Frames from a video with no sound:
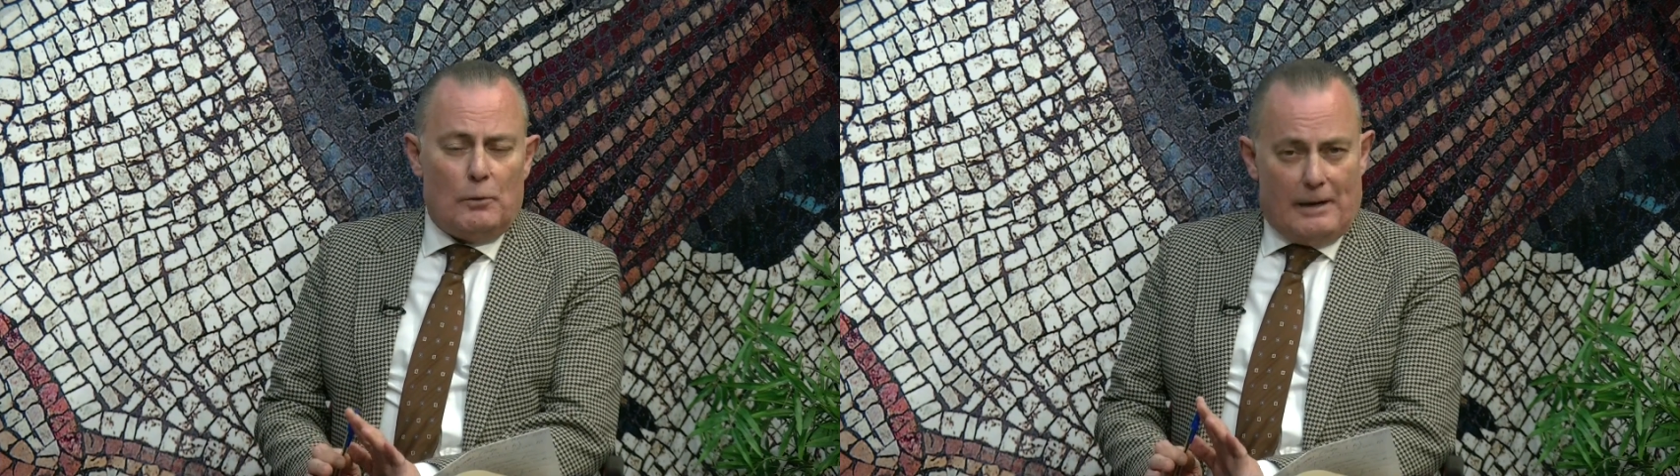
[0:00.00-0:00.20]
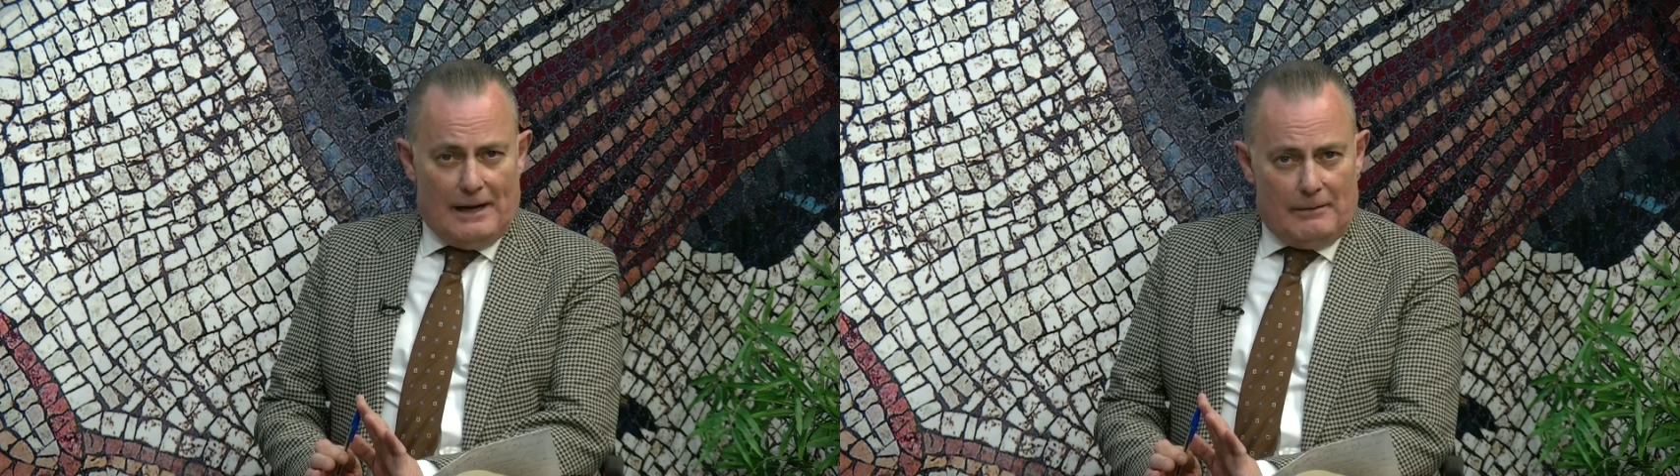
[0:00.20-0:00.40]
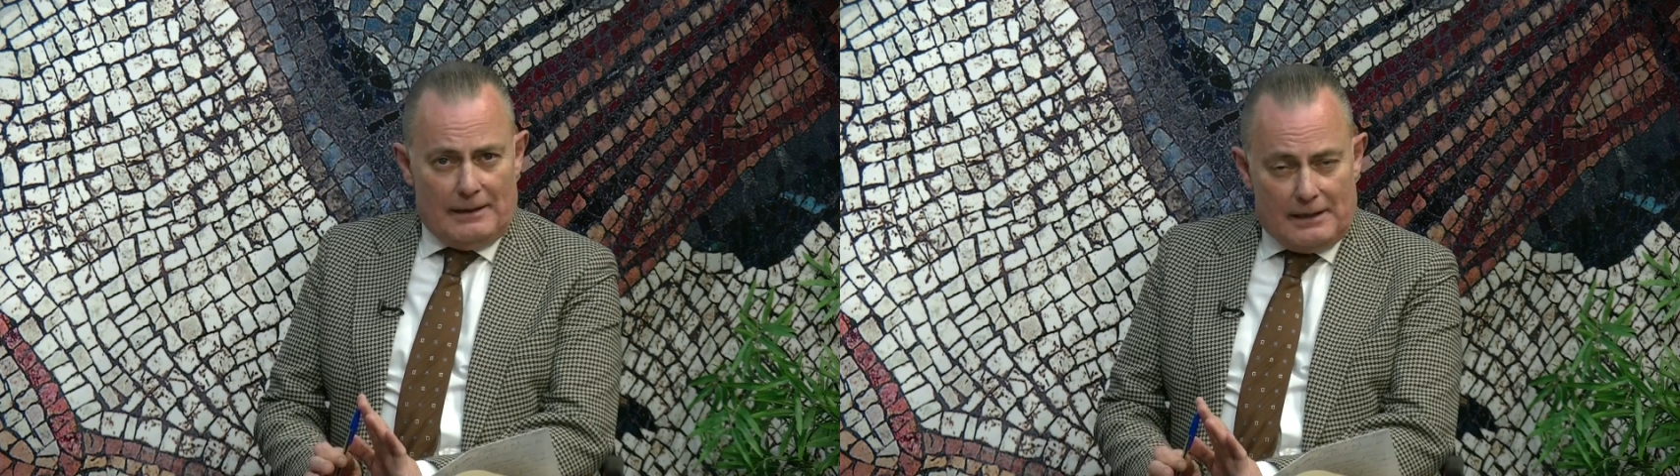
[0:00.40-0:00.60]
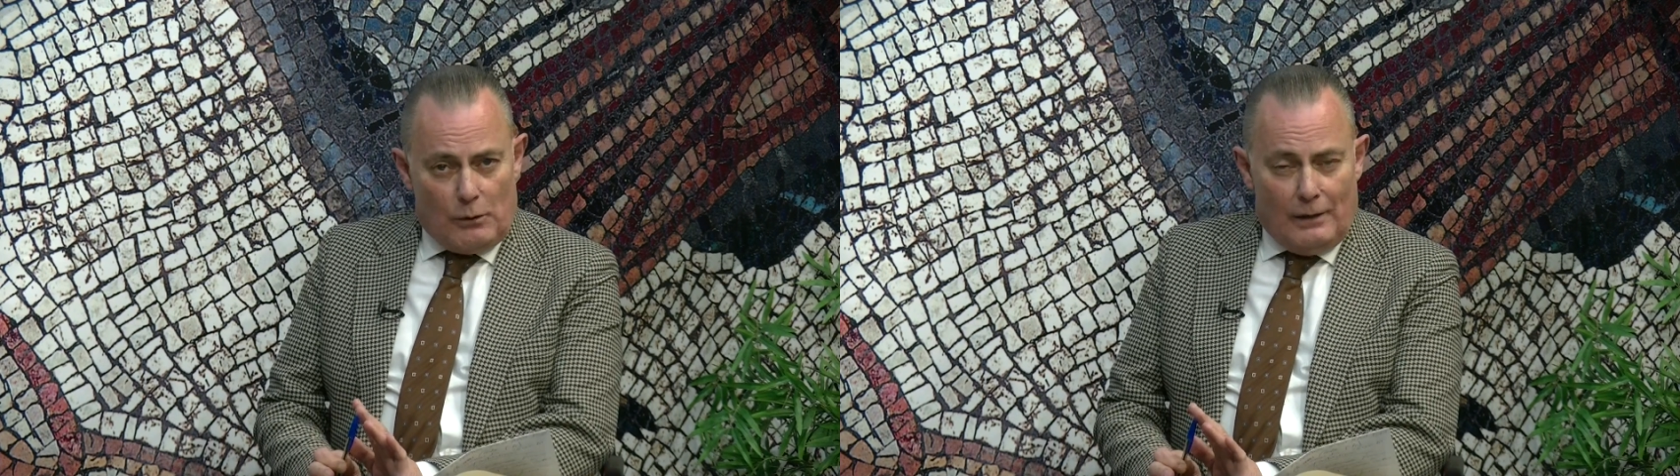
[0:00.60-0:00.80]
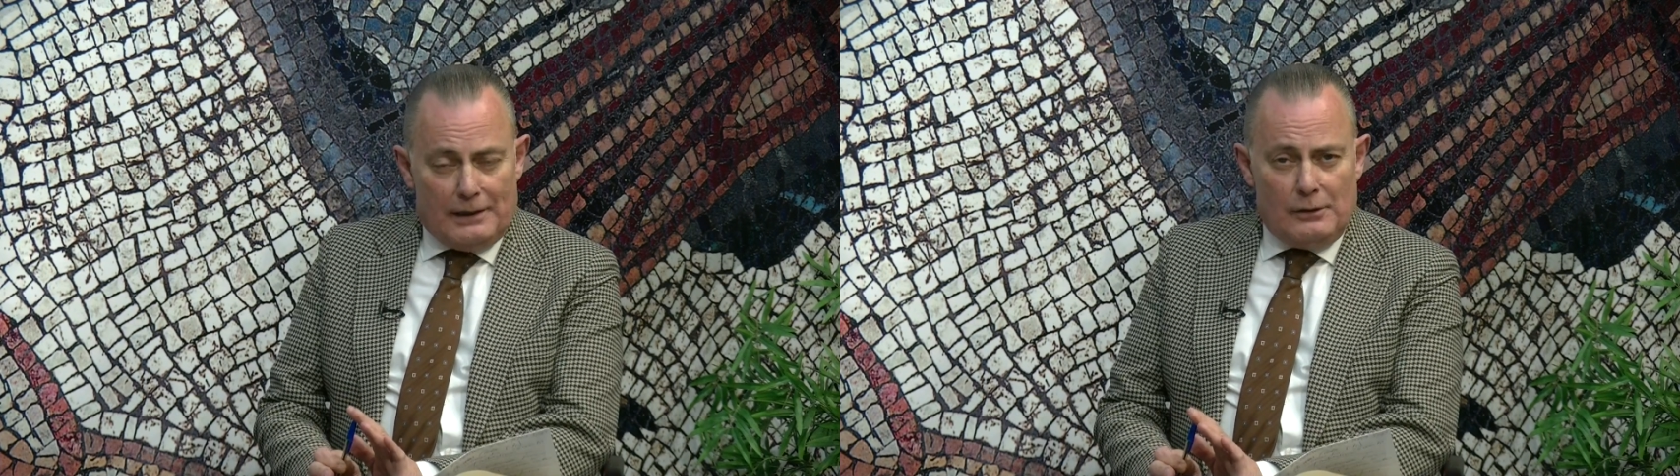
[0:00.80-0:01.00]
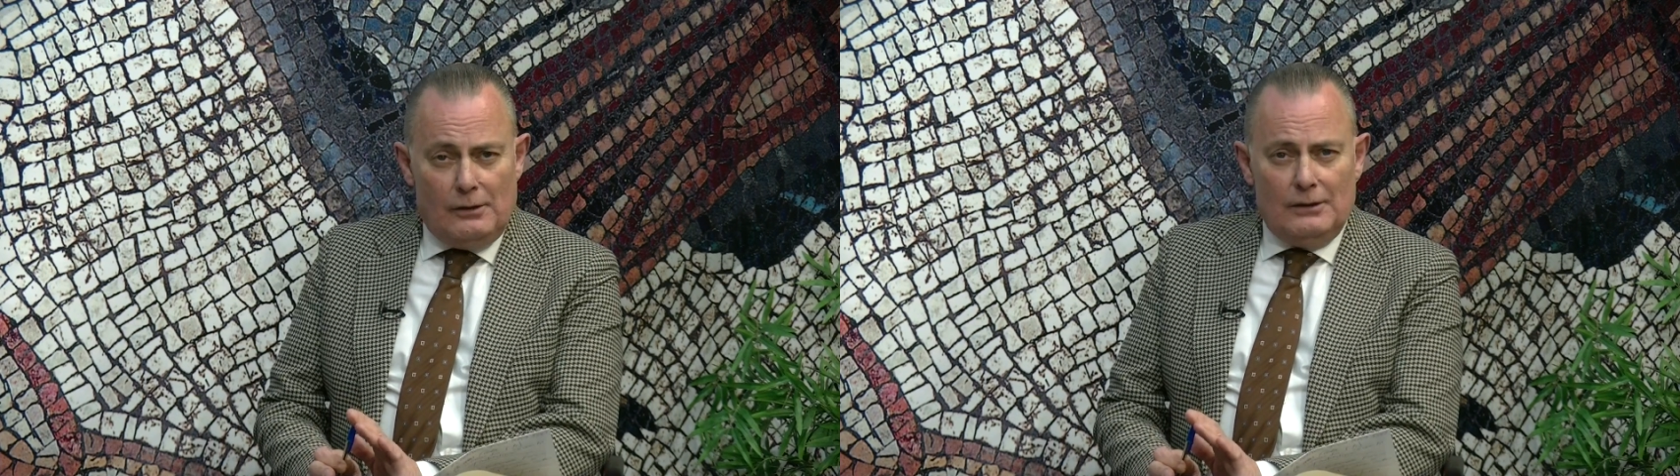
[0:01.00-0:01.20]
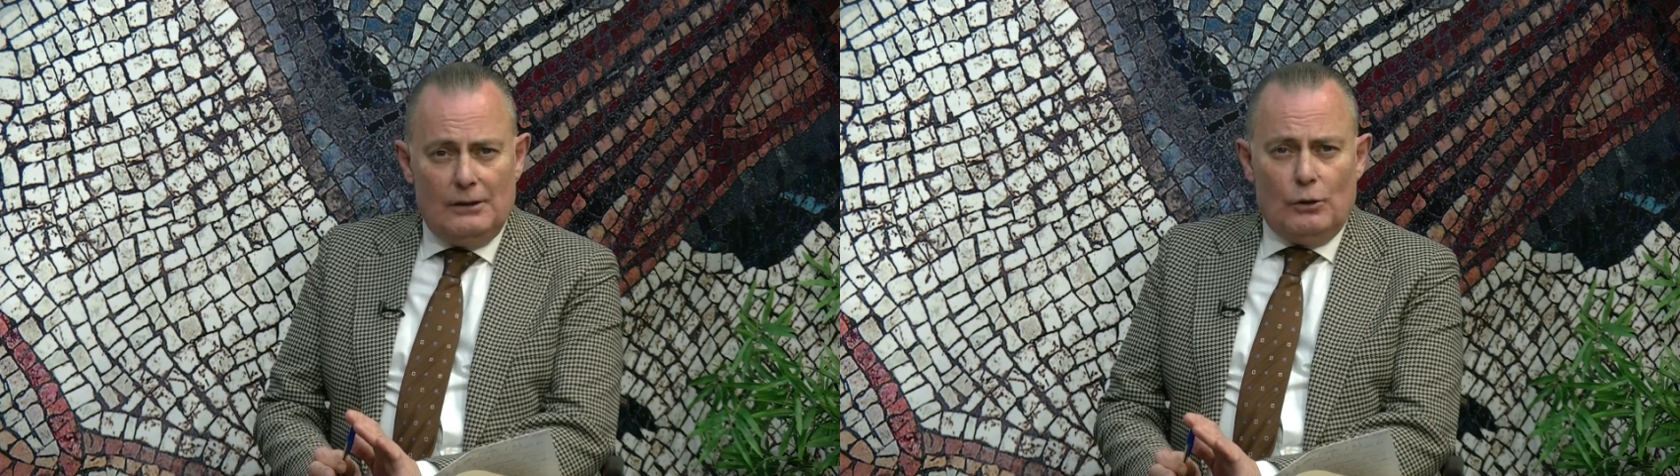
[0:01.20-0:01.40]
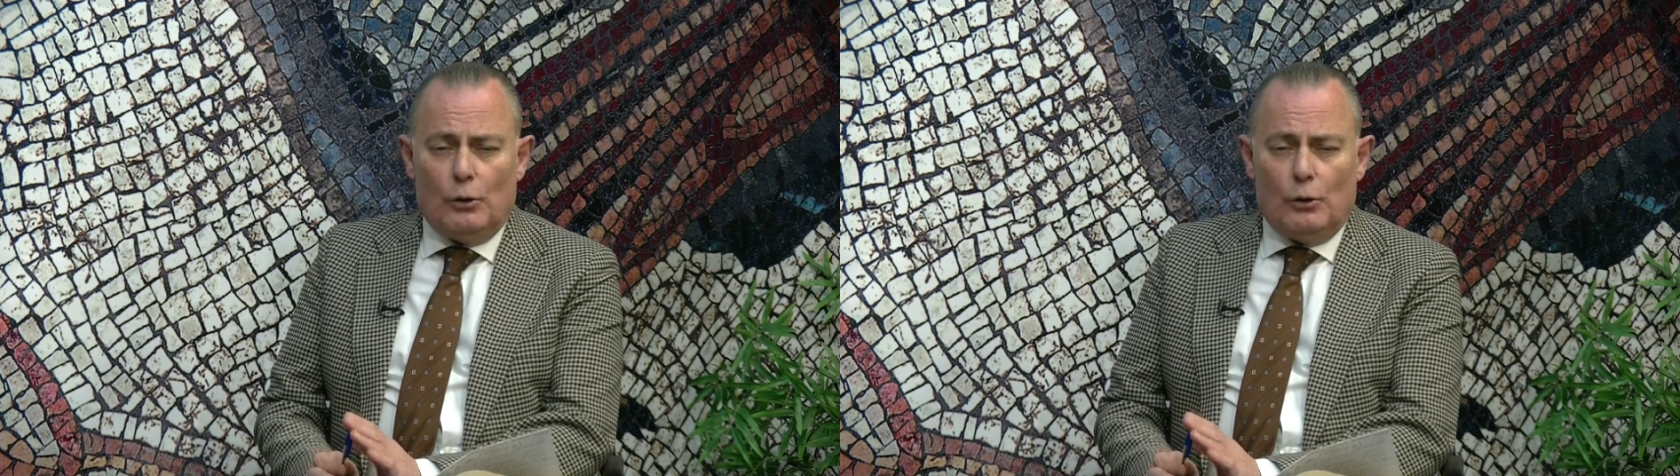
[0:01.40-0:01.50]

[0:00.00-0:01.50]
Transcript: o para el 24